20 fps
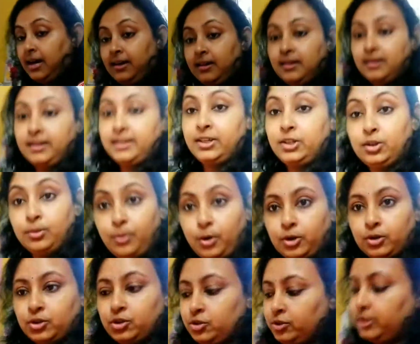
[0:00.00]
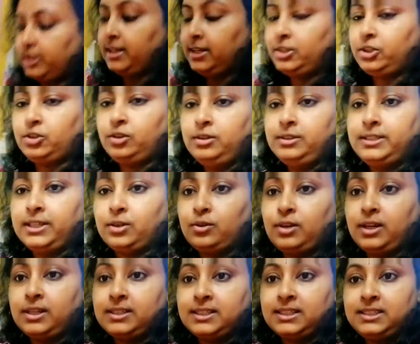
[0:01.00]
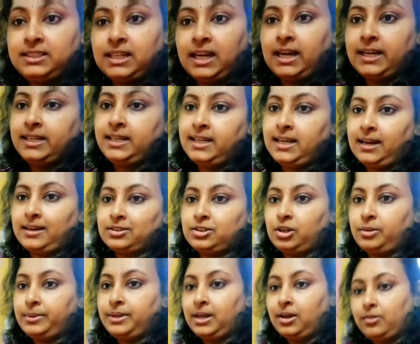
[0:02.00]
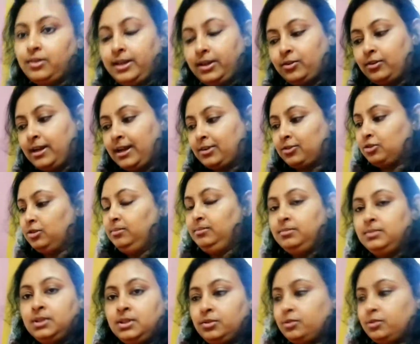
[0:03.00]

আর কিছু মটরশুঁটি এনেছিল যেগুলো আজকে ছাড়িয়ে রাখতে হবে না হলে এগুলো একদম